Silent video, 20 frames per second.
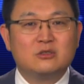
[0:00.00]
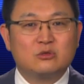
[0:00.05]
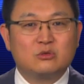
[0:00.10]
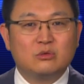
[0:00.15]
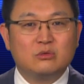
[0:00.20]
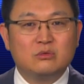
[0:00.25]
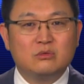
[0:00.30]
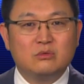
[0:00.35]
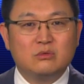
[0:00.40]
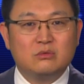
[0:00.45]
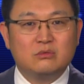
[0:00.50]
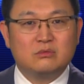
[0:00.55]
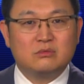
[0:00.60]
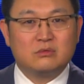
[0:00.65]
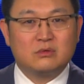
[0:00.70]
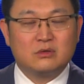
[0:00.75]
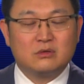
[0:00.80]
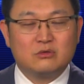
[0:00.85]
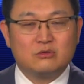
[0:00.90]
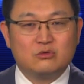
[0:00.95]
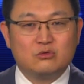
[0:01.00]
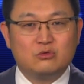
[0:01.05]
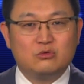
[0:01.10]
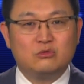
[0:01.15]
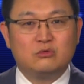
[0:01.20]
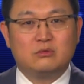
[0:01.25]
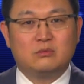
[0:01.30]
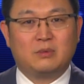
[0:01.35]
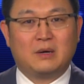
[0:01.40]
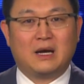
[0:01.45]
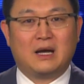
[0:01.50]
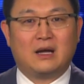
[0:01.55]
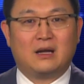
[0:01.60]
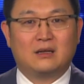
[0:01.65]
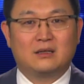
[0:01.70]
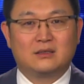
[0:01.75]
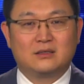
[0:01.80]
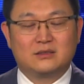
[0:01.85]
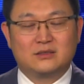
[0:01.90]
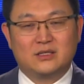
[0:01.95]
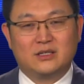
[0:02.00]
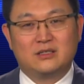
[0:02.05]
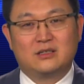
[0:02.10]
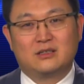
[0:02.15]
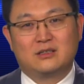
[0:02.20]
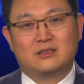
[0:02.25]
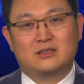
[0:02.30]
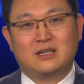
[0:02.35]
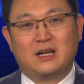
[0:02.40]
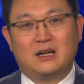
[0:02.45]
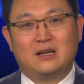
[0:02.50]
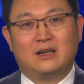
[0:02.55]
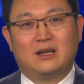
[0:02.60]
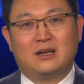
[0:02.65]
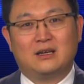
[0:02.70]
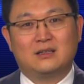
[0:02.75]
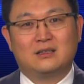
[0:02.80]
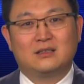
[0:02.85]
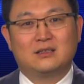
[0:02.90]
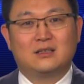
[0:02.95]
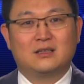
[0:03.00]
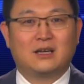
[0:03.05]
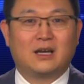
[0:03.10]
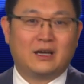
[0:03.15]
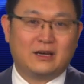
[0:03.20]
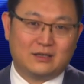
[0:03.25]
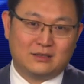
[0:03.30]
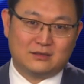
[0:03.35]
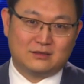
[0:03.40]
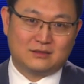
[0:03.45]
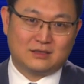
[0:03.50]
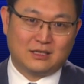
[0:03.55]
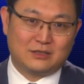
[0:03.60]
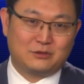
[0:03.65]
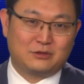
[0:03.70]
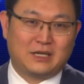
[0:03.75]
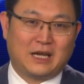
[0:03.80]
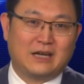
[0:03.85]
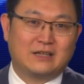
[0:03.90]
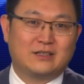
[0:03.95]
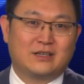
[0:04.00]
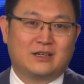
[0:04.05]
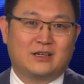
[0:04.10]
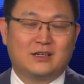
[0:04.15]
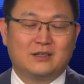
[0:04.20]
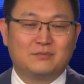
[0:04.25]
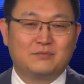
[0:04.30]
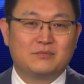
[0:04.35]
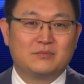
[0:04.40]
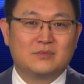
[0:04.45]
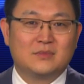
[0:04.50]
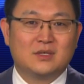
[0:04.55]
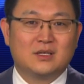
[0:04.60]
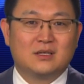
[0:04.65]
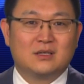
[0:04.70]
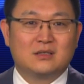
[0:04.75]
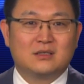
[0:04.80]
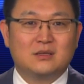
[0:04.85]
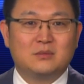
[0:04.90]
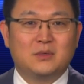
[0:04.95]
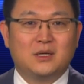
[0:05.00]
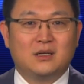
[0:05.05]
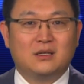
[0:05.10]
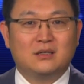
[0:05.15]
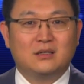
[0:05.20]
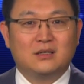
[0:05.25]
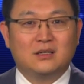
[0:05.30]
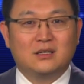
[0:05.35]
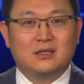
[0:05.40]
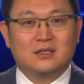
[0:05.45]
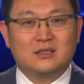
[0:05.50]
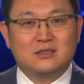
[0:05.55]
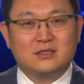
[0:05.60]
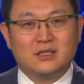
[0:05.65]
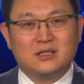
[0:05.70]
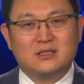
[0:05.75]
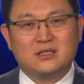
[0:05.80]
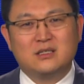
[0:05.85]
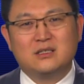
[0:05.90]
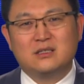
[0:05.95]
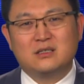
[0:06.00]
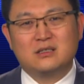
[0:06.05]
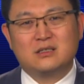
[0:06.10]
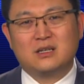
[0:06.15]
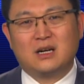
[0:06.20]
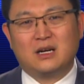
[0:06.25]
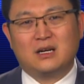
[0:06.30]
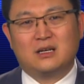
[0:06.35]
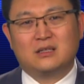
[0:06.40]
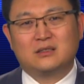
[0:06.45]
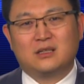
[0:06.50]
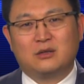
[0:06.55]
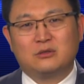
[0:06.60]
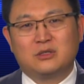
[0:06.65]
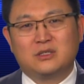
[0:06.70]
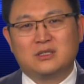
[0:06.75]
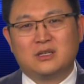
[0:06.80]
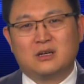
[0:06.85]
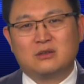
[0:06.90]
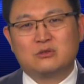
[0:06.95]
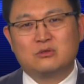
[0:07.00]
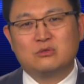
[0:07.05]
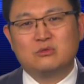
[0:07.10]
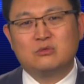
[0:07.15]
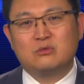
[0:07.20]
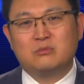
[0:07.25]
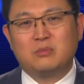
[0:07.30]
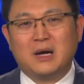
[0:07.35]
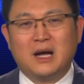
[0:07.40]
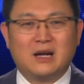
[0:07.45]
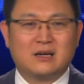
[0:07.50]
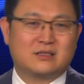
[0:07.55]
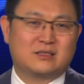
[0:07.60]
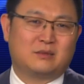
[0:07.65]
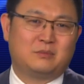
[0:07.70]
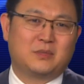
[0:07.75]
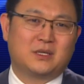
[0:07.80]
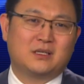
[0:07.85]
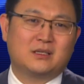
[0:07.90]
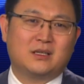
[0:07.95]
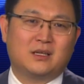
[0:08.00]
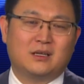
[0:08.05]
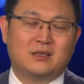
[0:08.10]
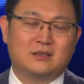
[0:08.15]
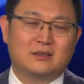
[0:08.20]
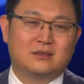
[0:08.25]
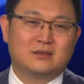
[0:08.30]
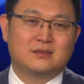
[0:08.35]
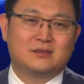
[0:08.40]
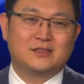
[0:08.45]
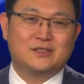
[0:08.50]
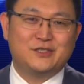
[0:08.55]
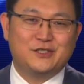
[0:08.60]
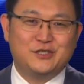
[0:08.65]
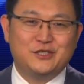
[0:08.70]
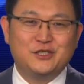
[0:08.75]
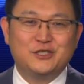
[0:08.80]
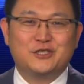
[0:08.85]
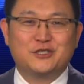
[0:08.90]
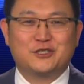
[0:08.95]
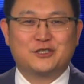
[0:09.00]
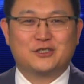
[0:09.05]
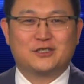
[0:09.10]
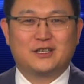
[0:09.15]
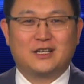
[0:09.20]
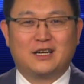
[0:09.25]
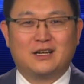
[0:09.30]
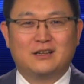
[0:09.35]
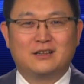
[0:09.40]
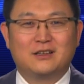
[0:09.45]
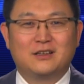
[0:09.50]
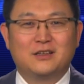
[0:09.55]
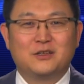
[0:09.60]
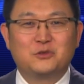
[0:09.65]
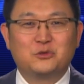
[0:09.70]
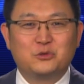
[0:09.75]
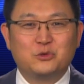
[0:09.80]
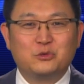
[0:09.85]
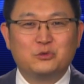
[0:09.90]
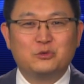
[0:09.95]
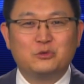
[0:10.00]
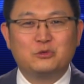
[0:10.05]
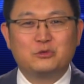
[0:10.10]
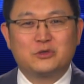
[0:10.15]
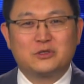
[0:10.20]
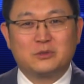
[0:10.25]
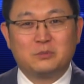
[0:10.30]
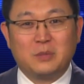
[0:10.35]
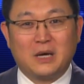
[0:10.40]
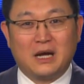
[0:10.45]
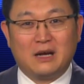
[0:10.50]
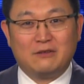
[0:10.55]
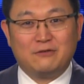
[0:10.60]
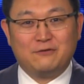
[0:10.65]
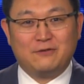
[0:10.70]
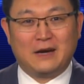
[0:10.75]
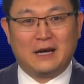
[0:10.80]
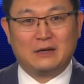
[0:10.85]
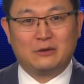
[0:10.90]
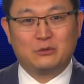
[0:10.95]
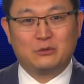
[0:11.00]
中共惧怕真诚善良，哎，他就来这个。那么这个真诚善良到底让中共怕什么了呢？其实呢，中共是怕法